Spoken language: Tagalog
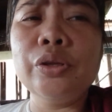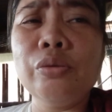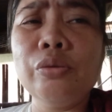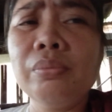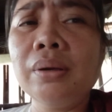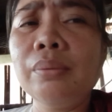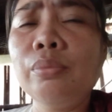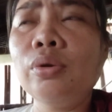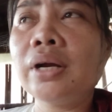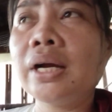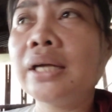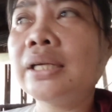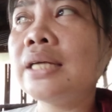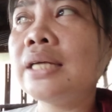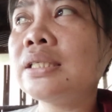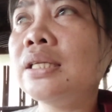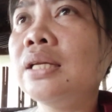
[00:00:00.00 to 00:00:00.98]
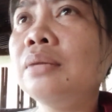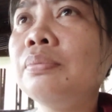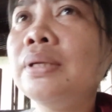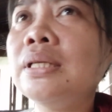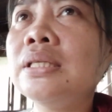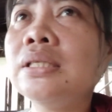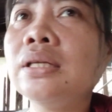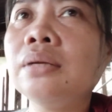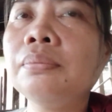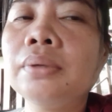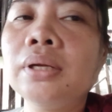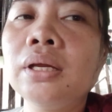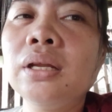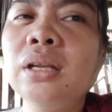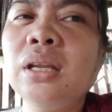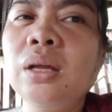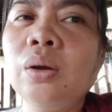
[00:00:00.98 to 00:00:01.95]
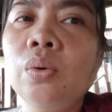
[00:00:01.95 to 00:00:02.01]
yung mag-vulcanize din minsan pag
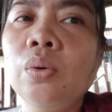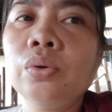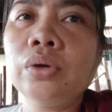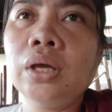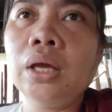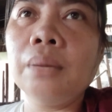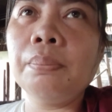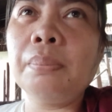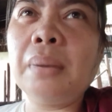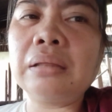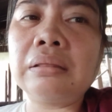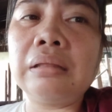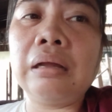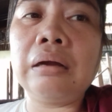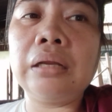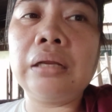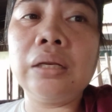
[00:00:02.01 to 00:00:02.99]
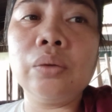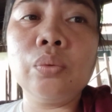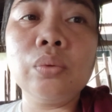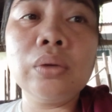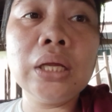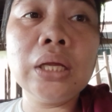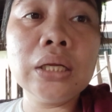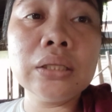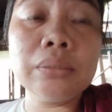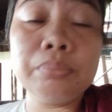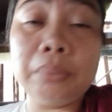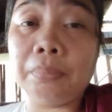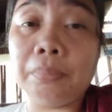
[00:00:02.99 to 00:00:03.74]
hindi okay, flat lang din ulit.